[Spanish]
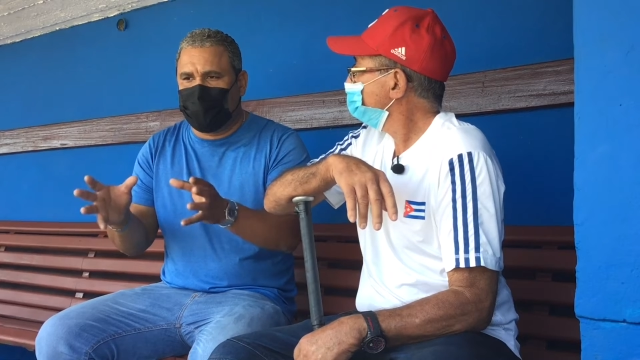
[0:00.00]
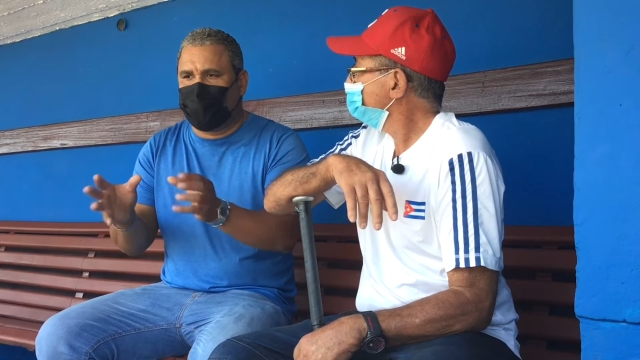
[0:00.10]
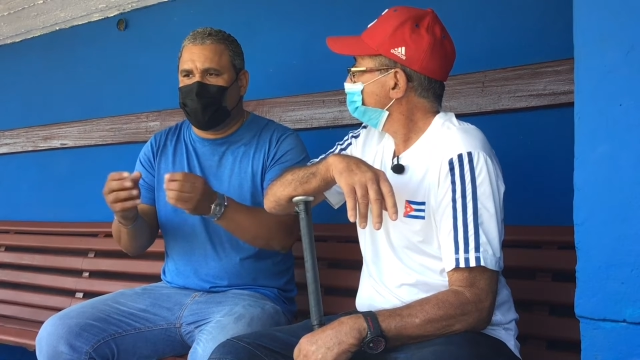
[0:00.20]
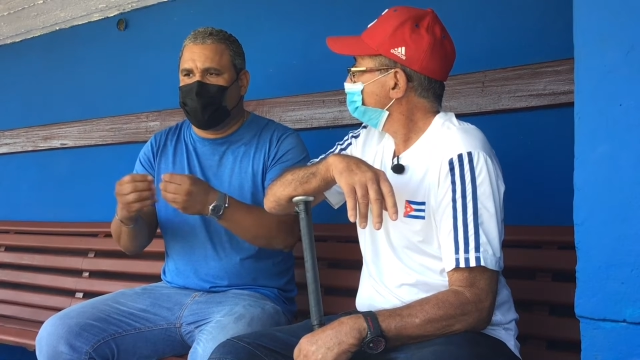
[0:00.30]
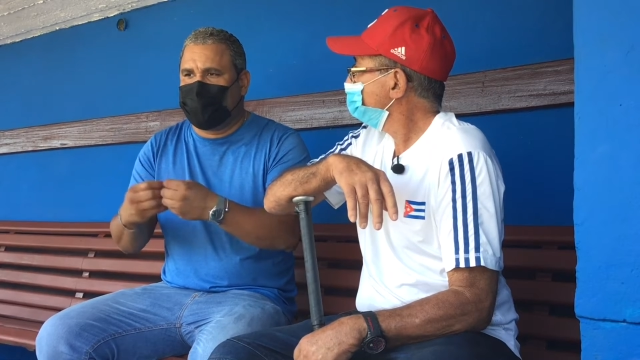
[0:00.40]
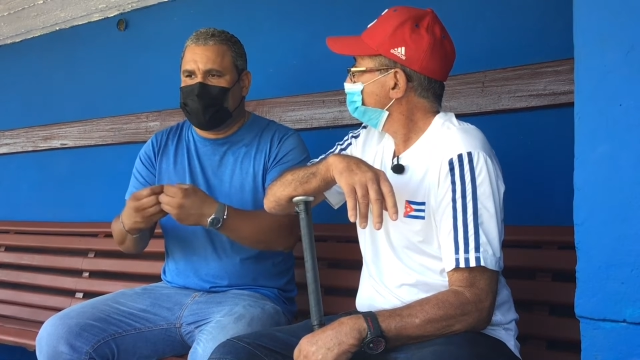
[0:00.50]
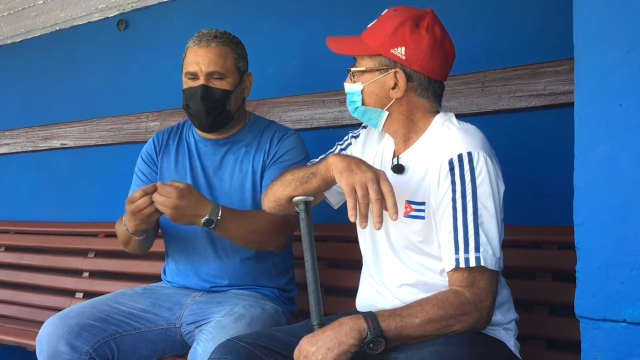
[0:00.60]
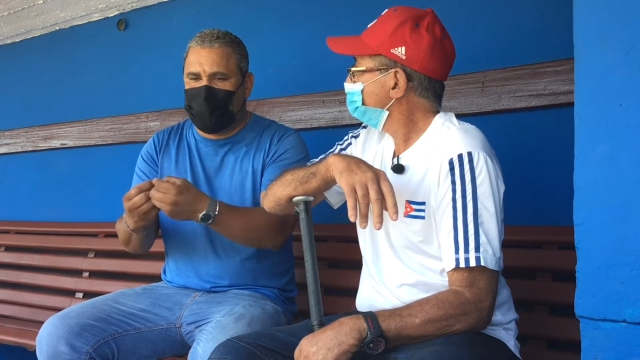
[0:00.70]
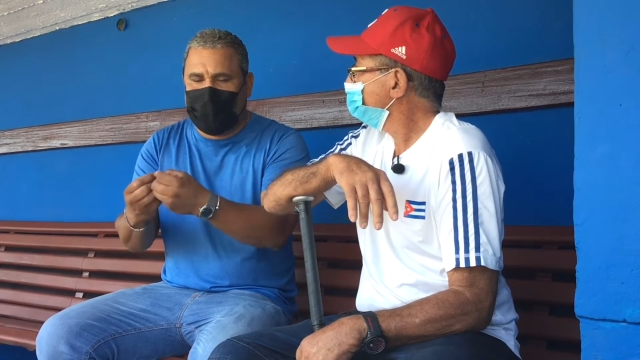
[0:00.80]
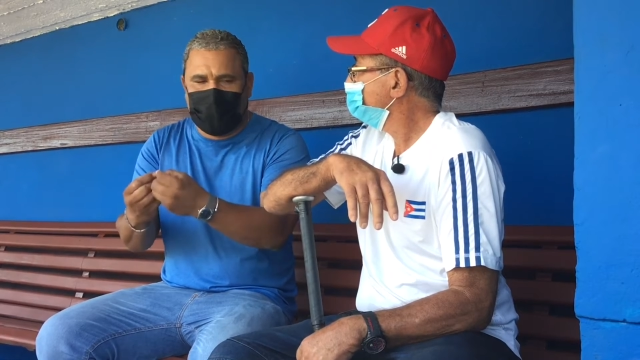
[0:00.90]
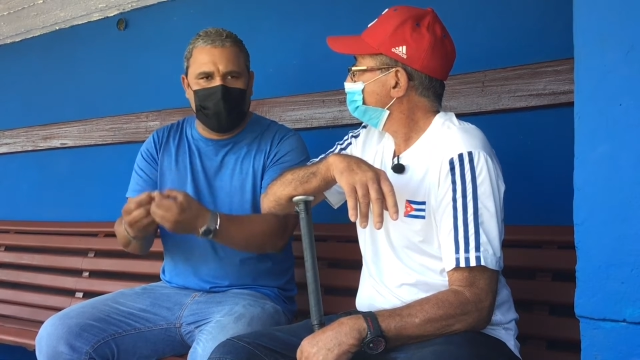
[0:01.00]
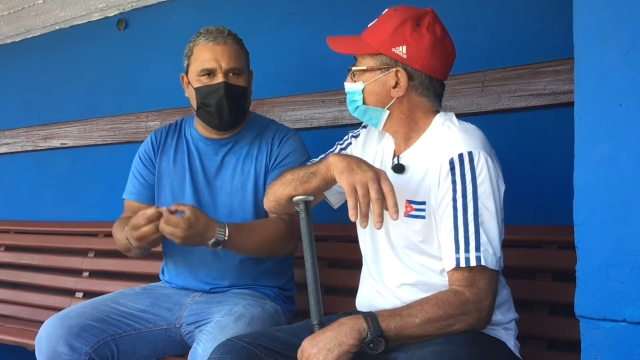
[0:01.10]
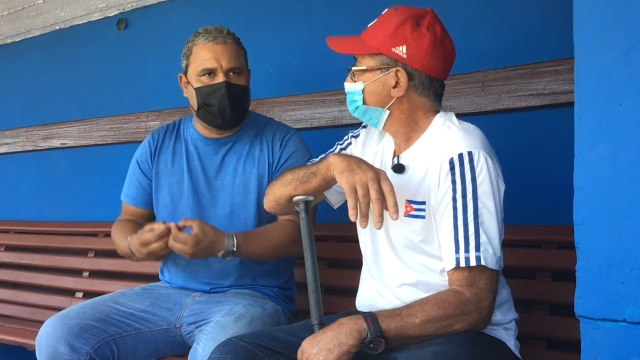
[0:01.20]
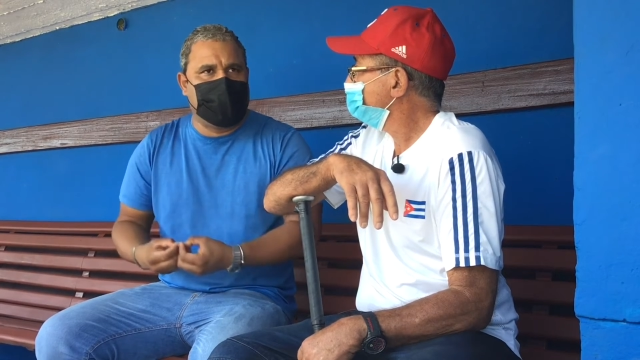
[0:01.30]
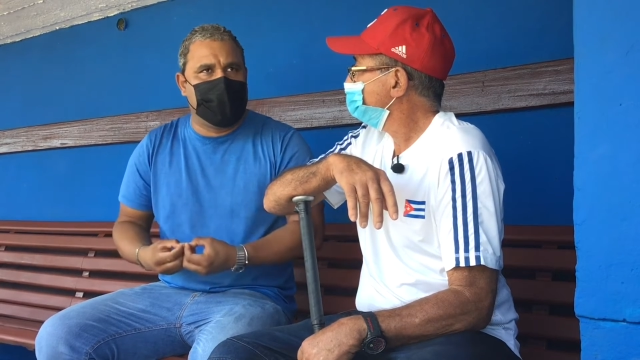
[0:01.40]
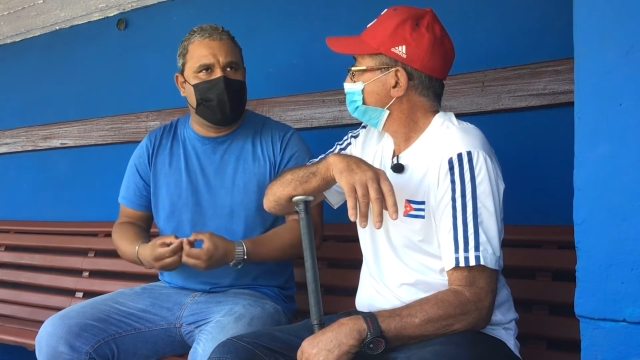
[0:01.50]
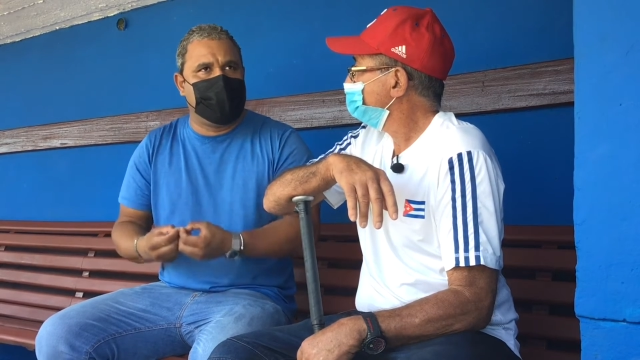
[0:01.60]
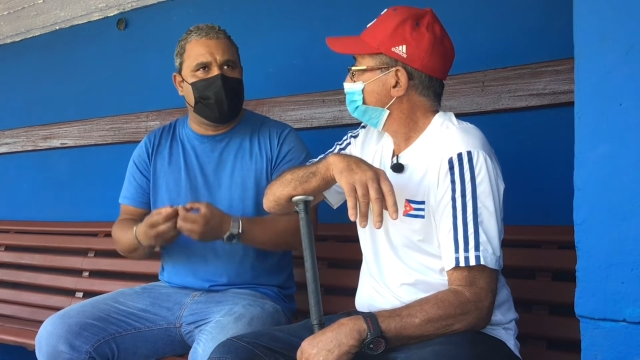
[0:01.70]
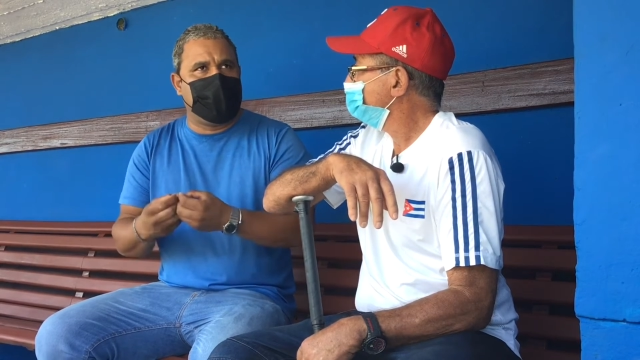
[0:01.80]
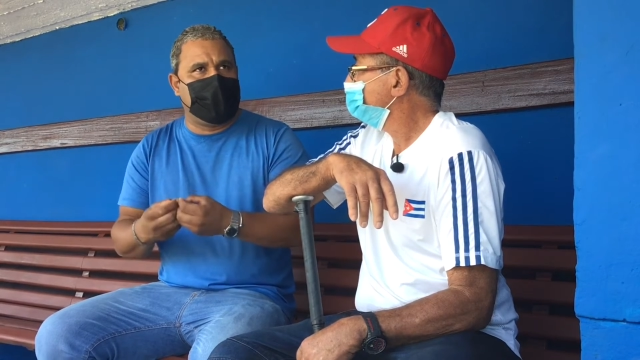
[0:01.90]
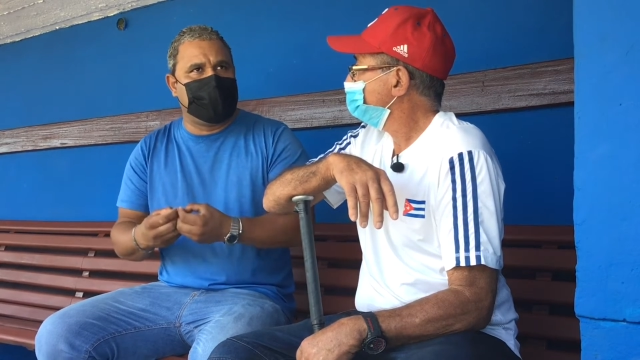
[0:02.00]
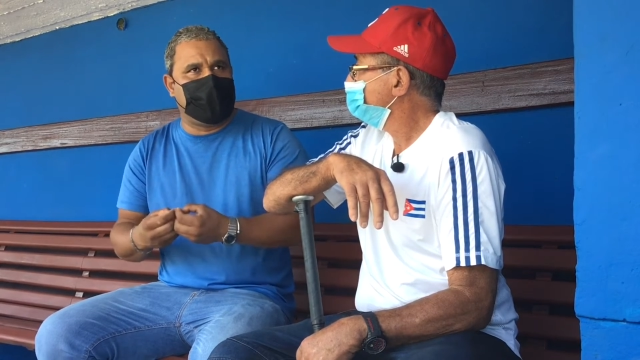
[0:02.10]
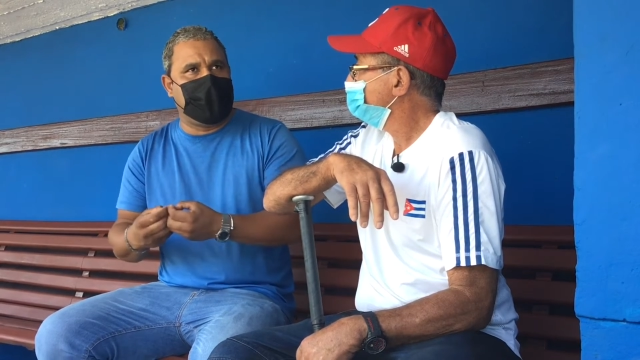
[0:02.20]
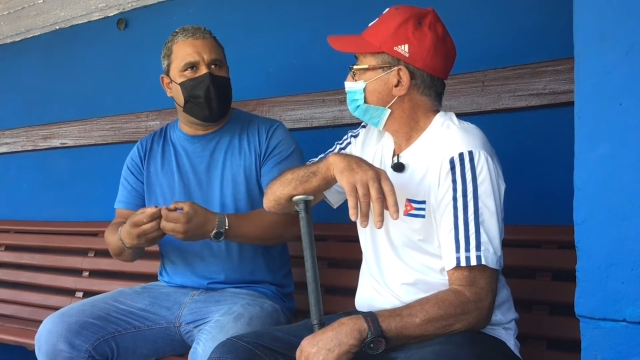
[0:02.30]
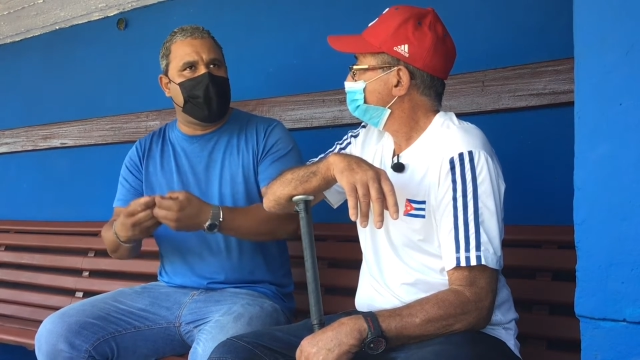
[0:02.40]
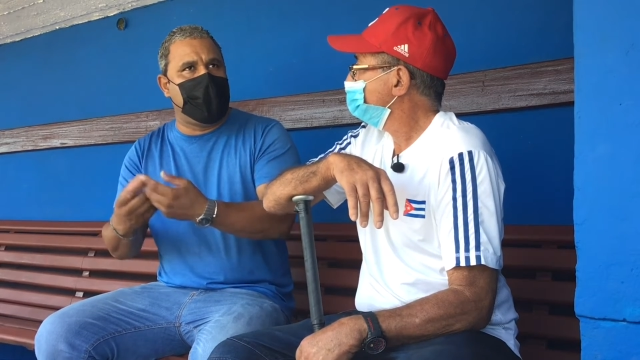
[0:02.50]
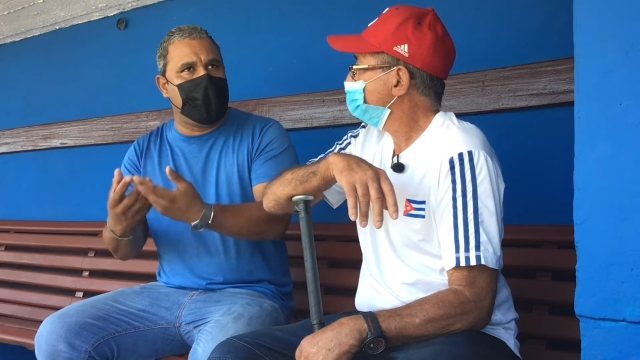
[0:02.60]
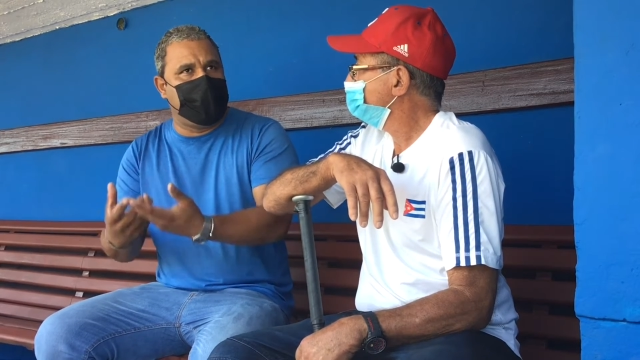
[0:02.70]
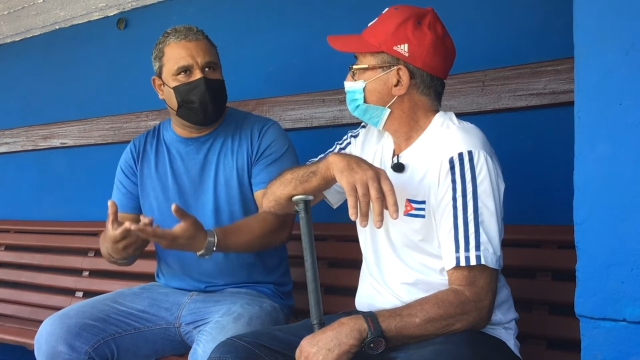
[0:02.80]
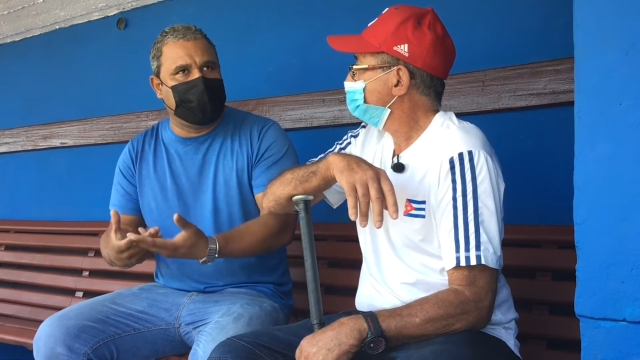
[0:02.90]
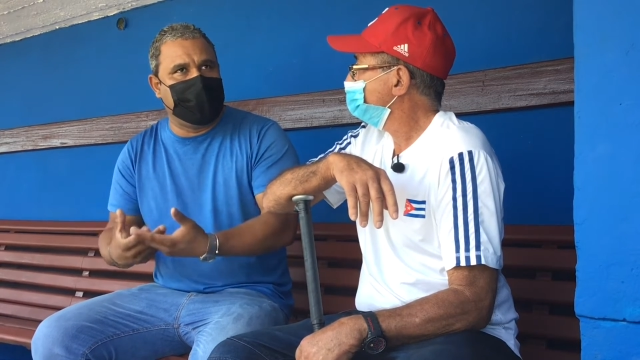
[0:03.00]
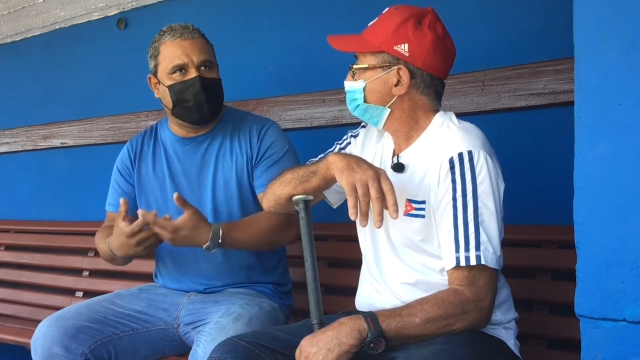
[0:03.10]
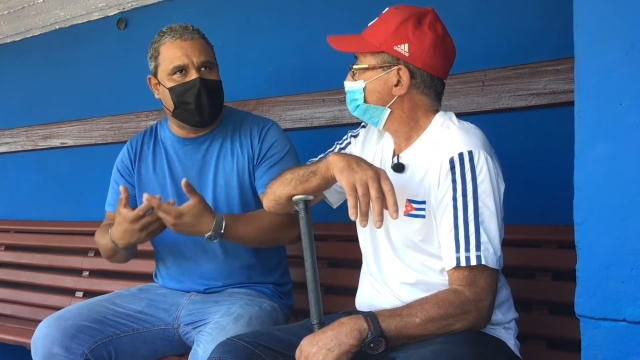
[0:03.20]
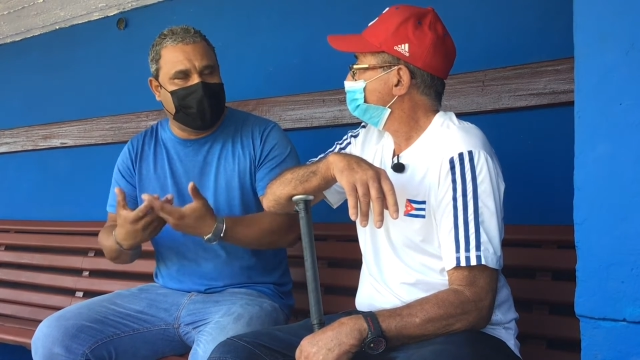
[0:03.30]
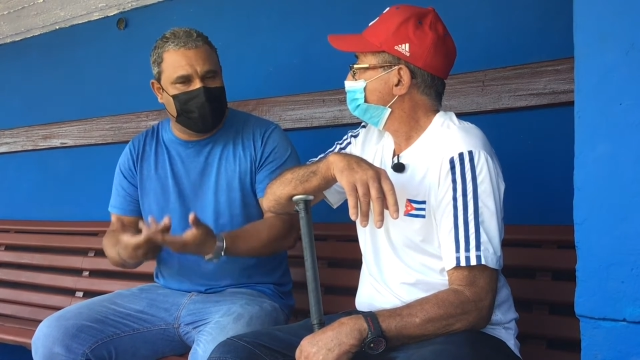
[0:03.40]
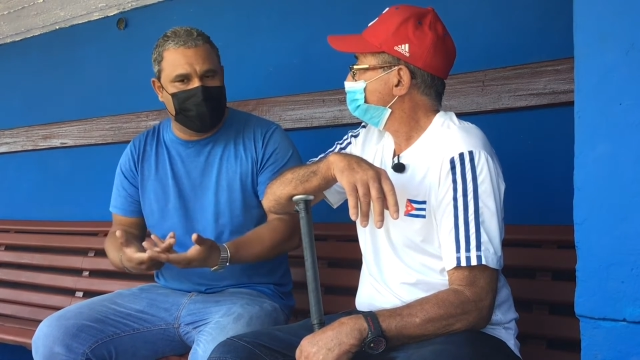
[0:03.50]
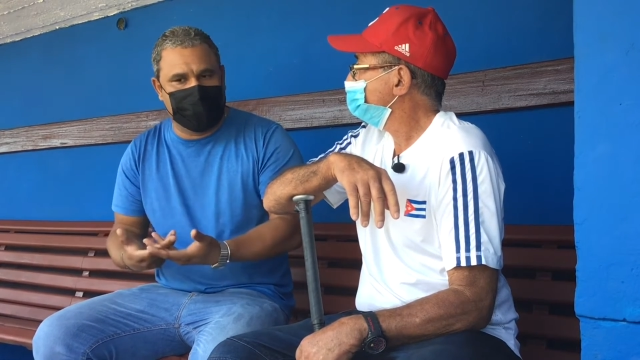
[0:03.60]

de lo que está viviendo en este momento con ese equipo joven de talento,